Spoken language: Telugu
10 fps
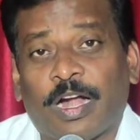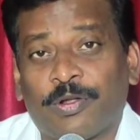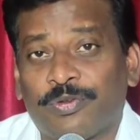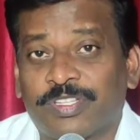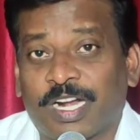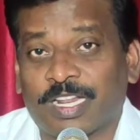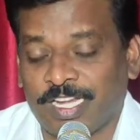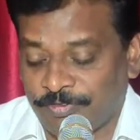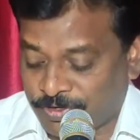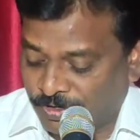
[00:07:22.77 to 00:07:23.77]
అడుగుజాడలు
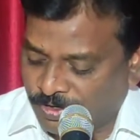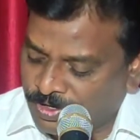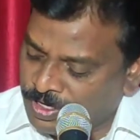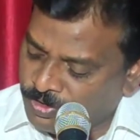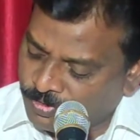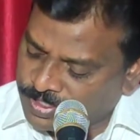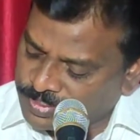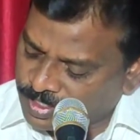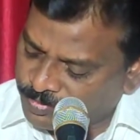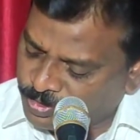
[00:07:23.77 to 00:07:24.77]
ఏమిటో
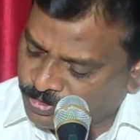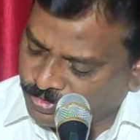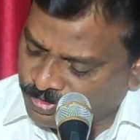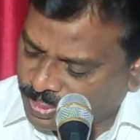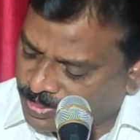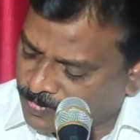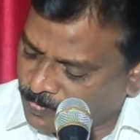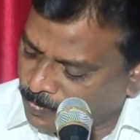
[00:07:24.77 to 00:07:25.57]
ఒకసారి మీరు చూడండి